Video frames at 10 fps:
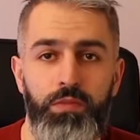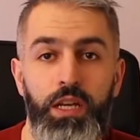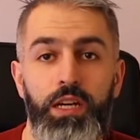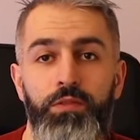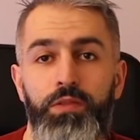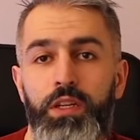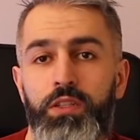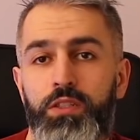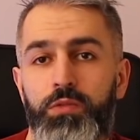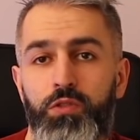На
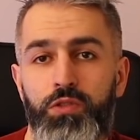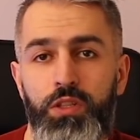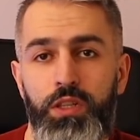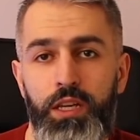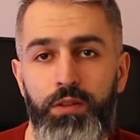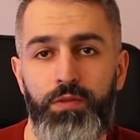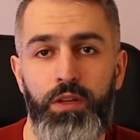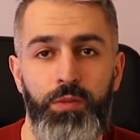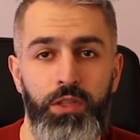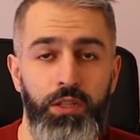конференции Blockchain Live
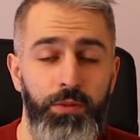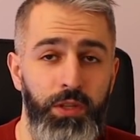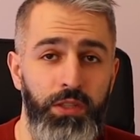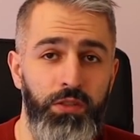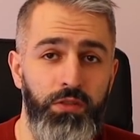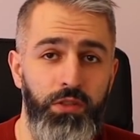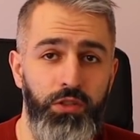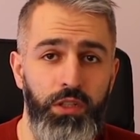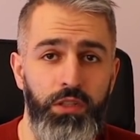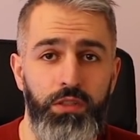команда криптонист
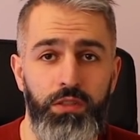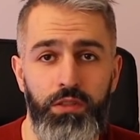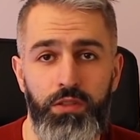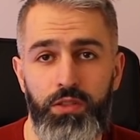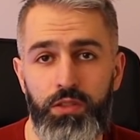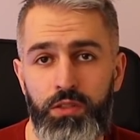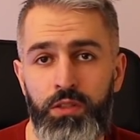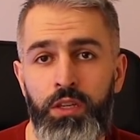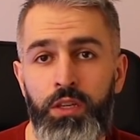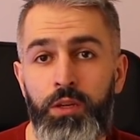встречалась с
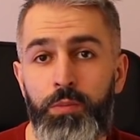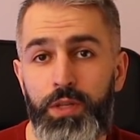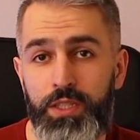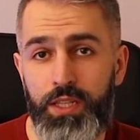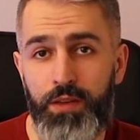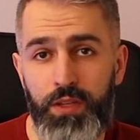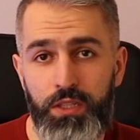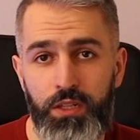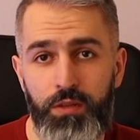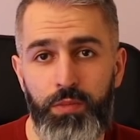
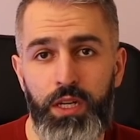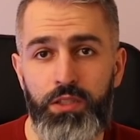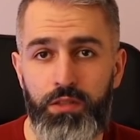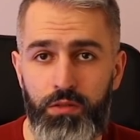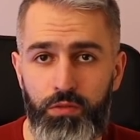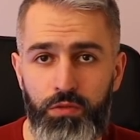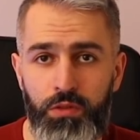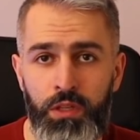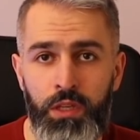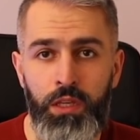представителем
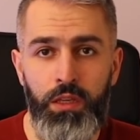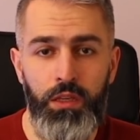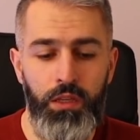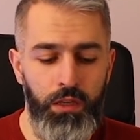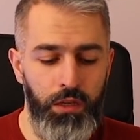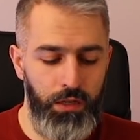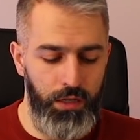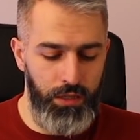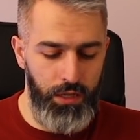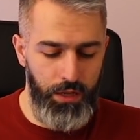ICNote, и
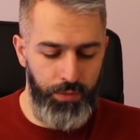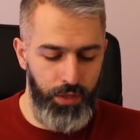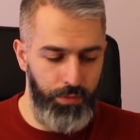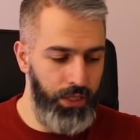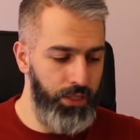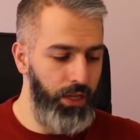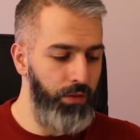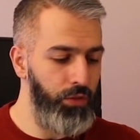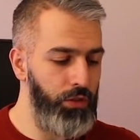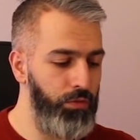когда мне показали
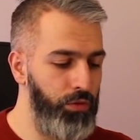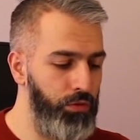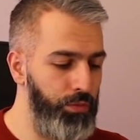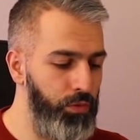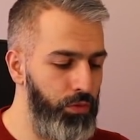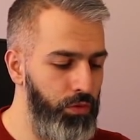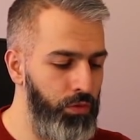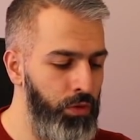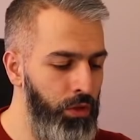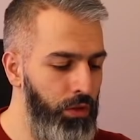вот эту вот
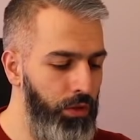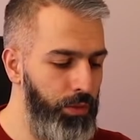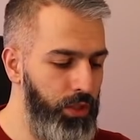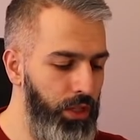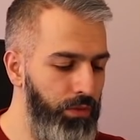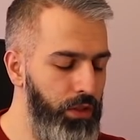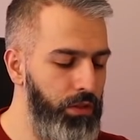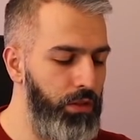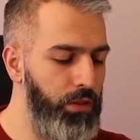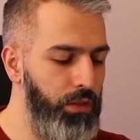купюру, а
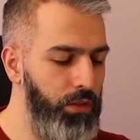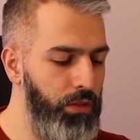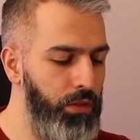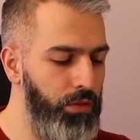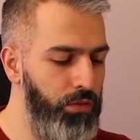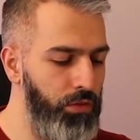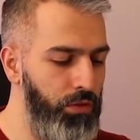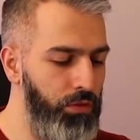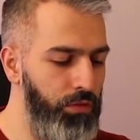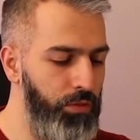представитель сказал,
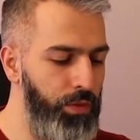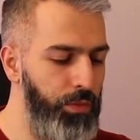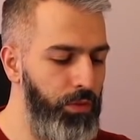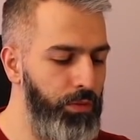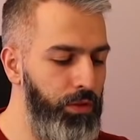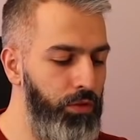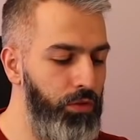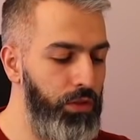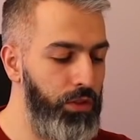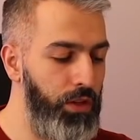слушай, ну вот попробуй
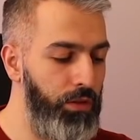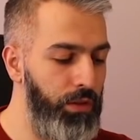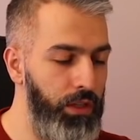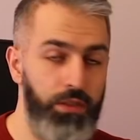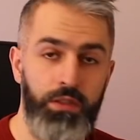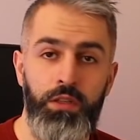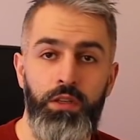ее разорвать.